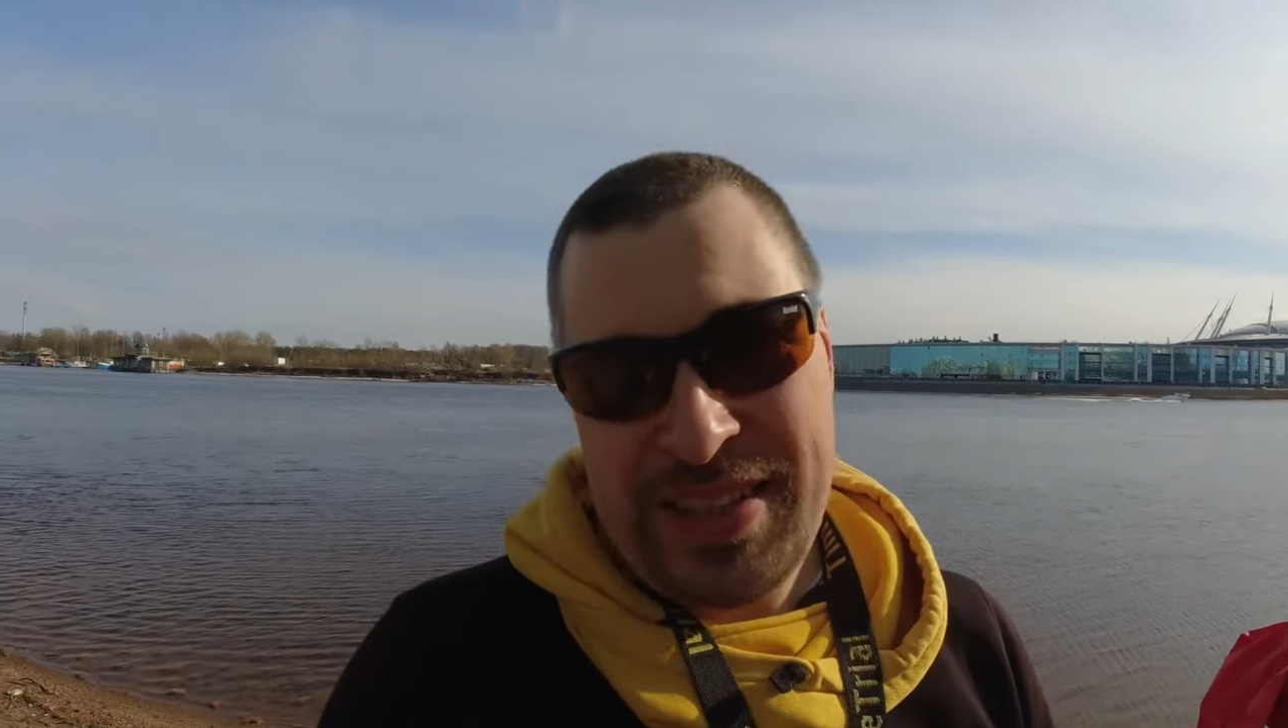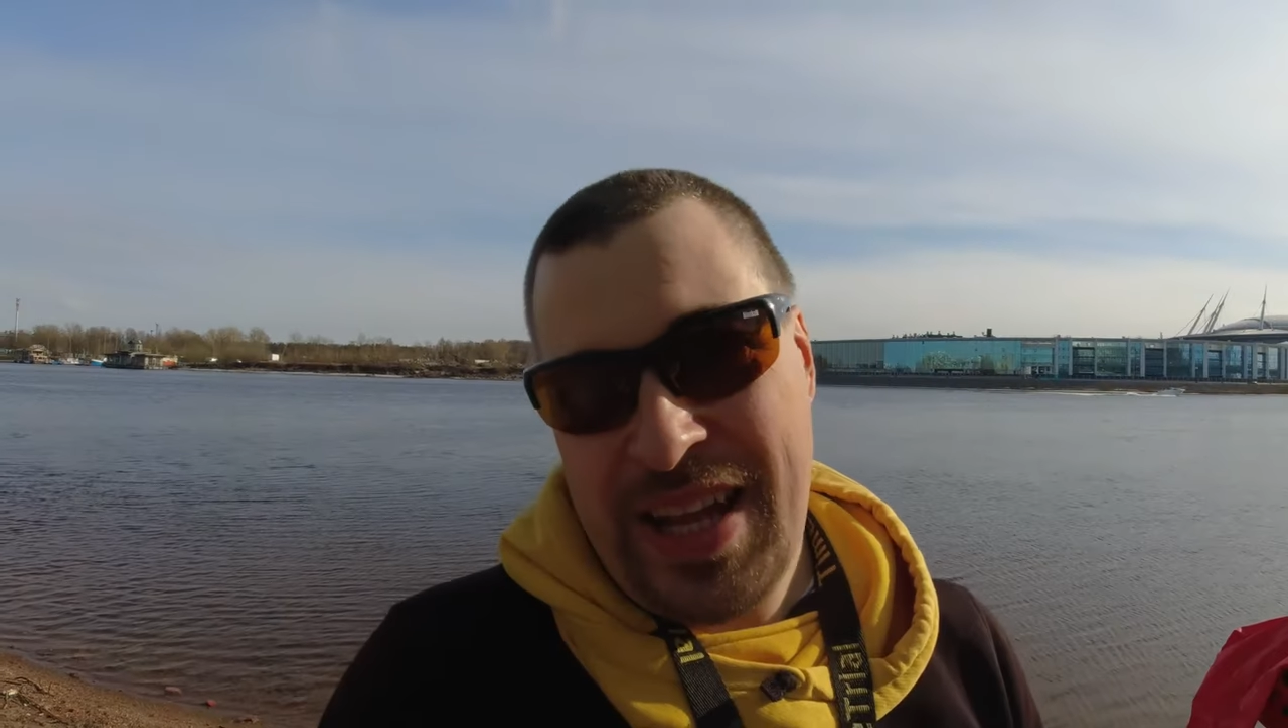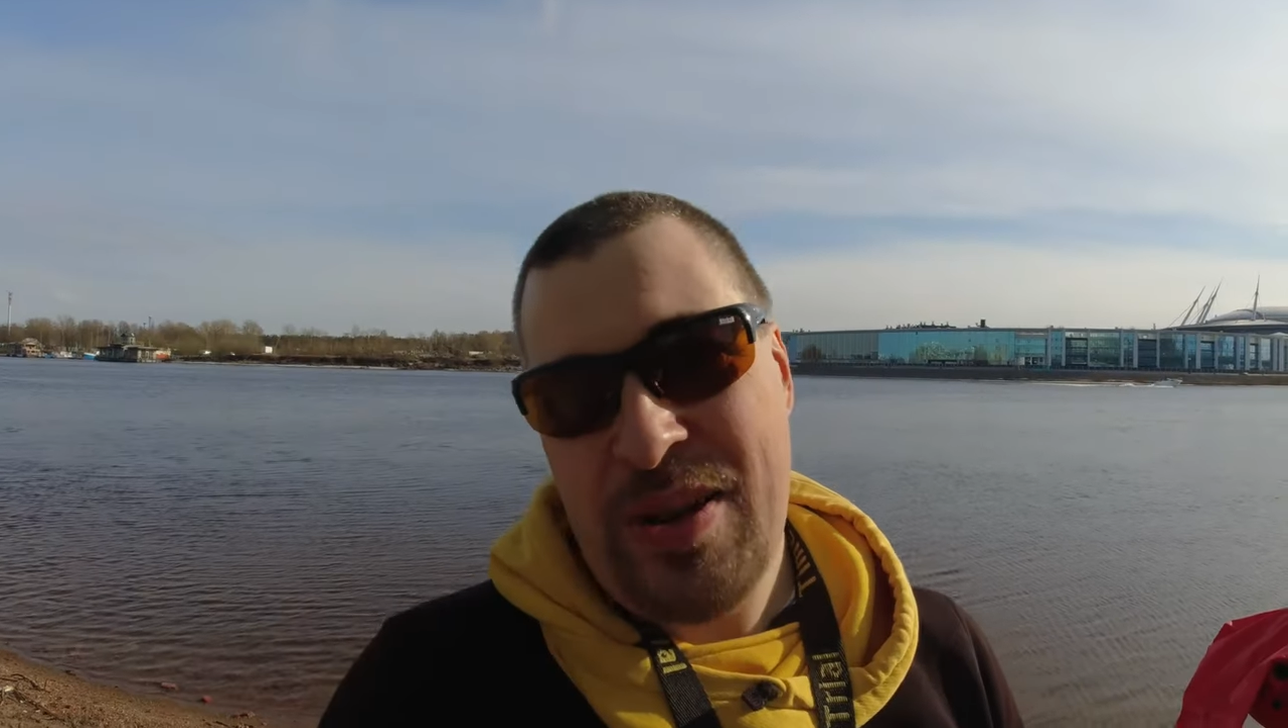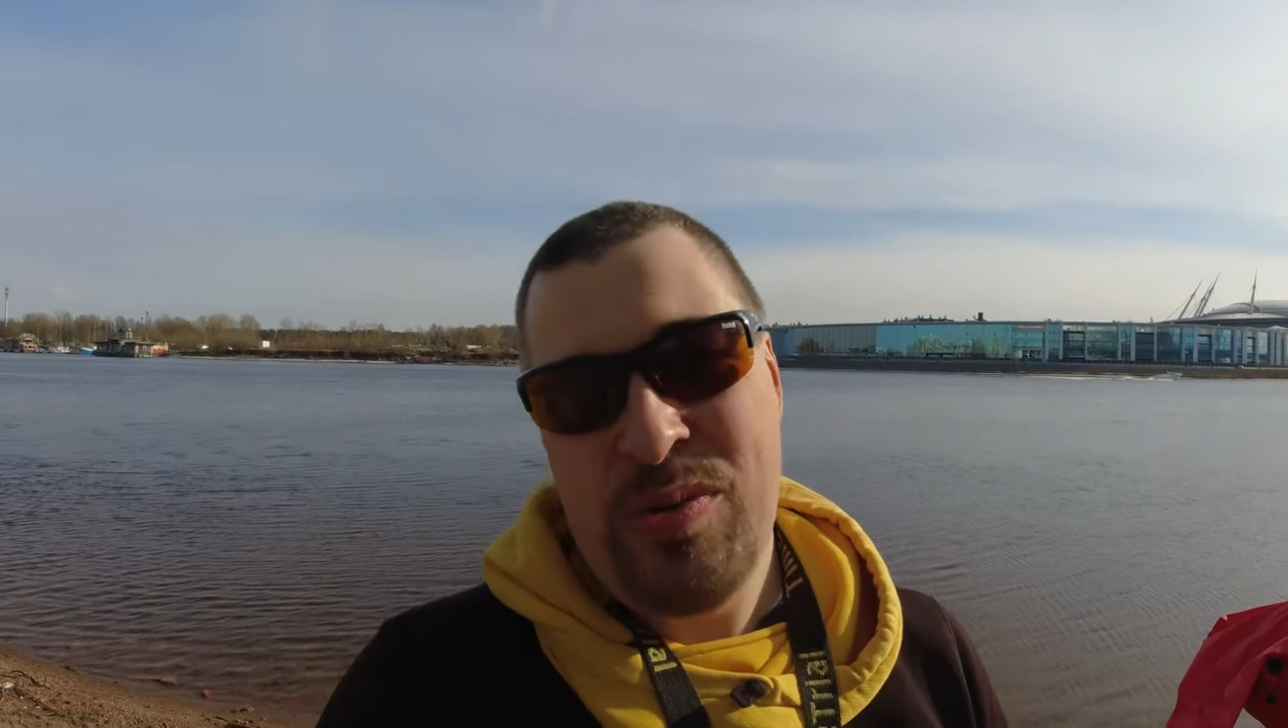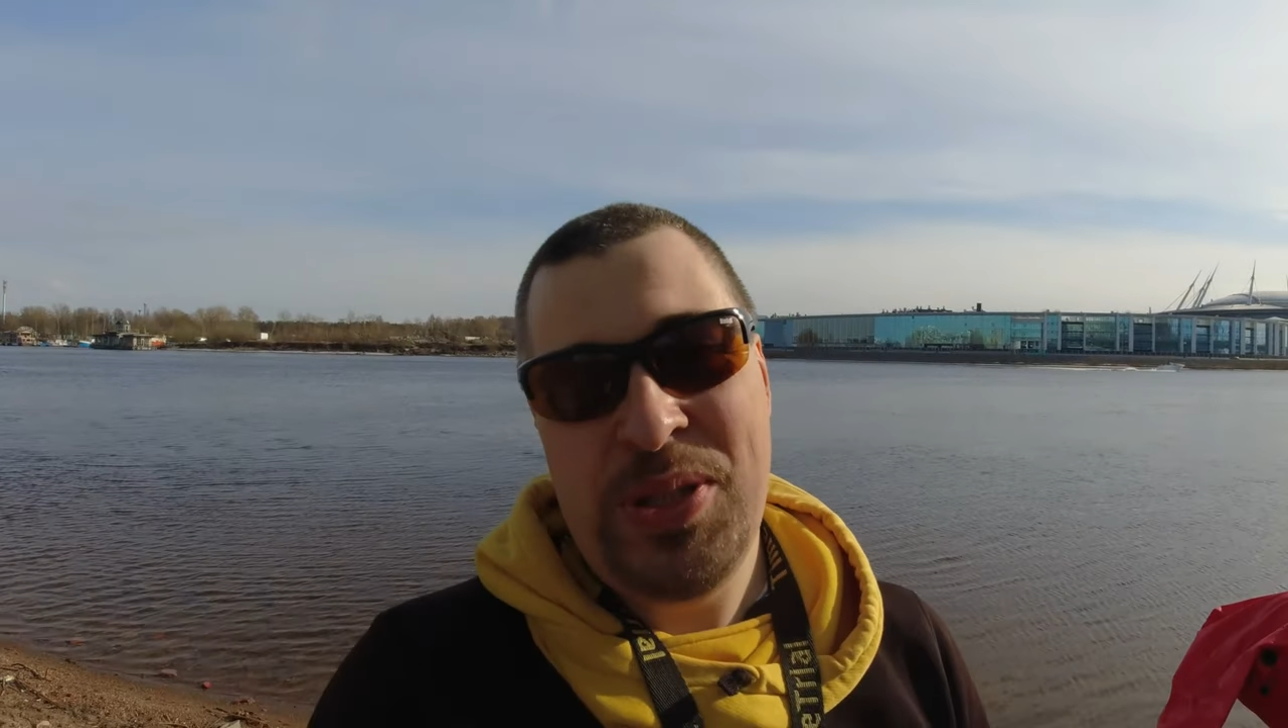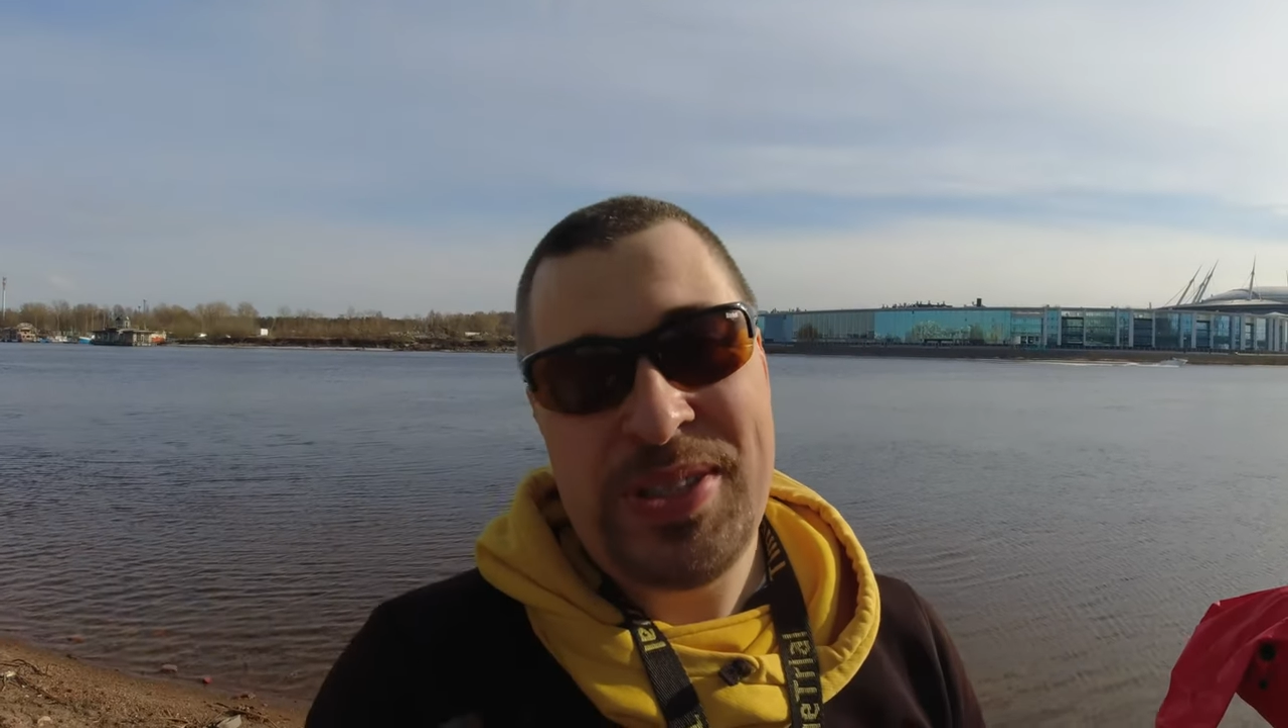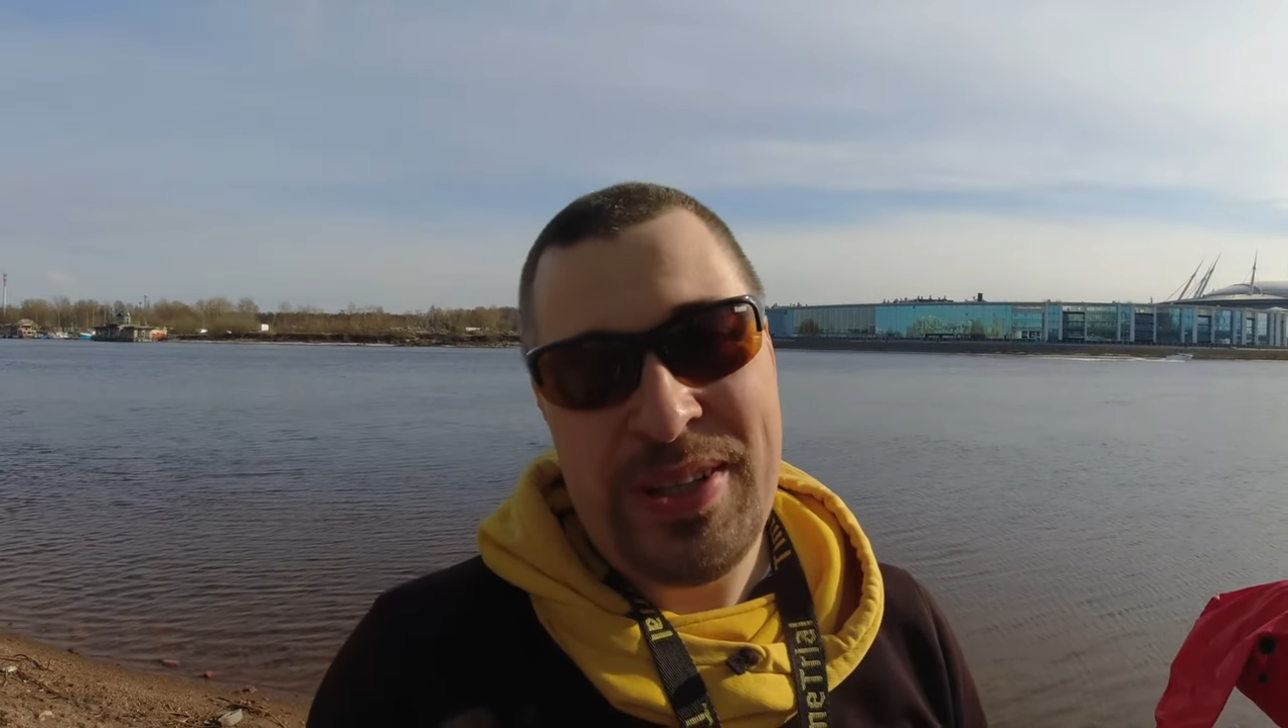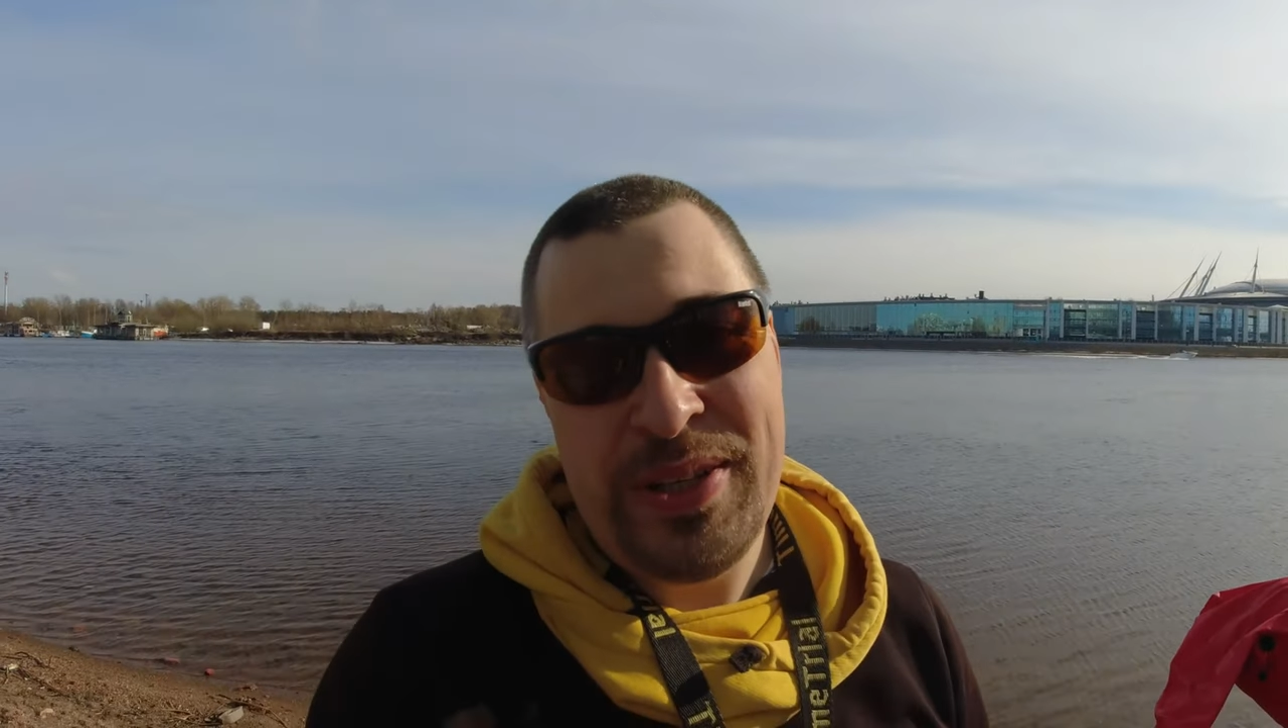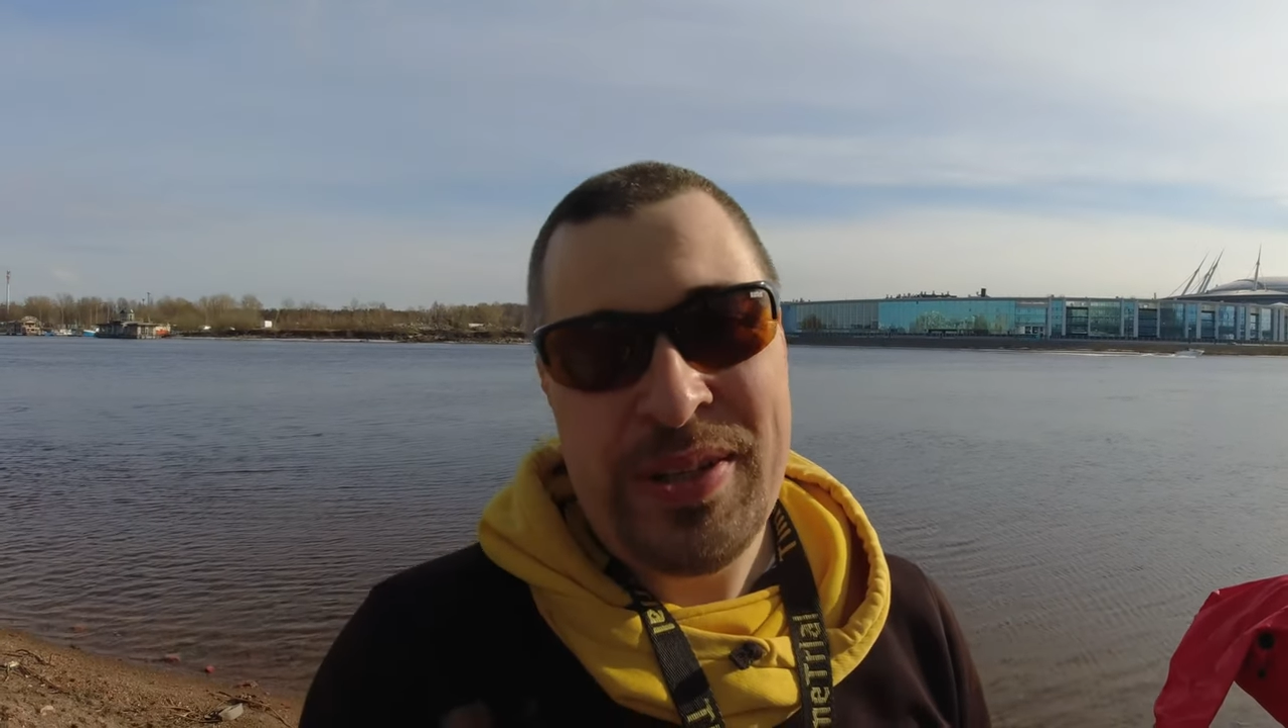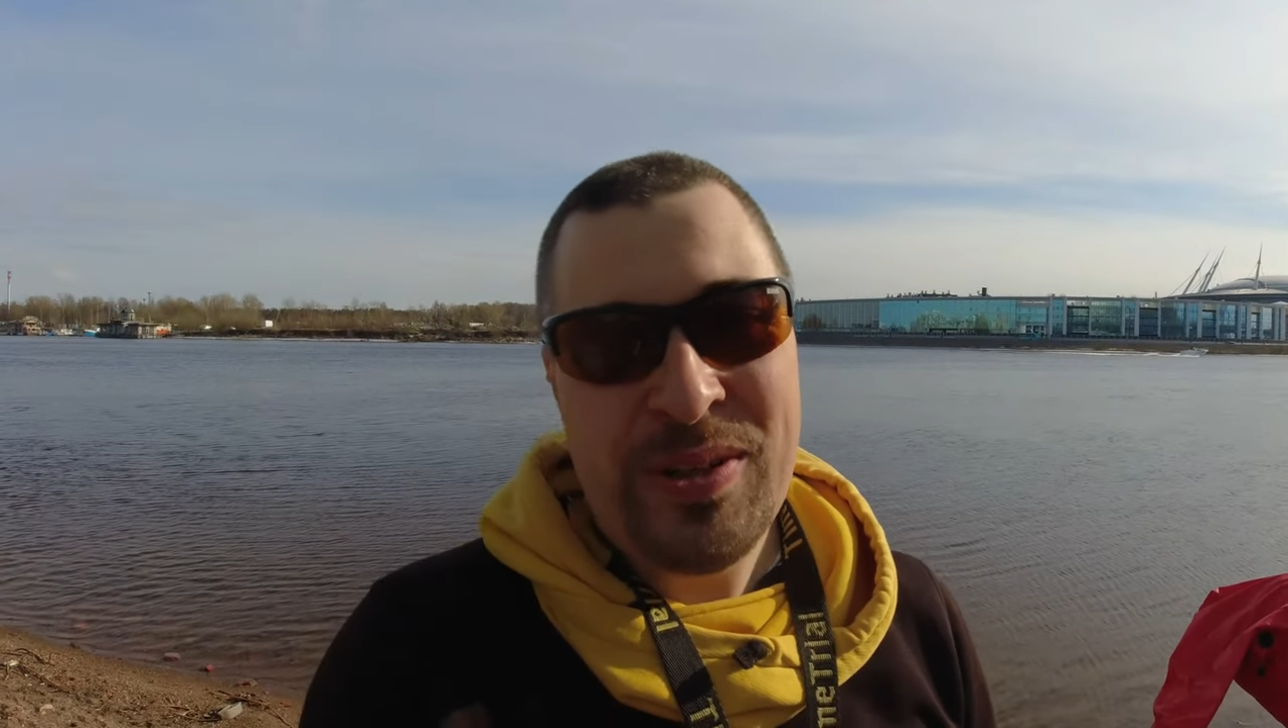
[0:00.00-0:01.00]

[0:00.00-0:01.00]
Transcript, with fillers: Для любителей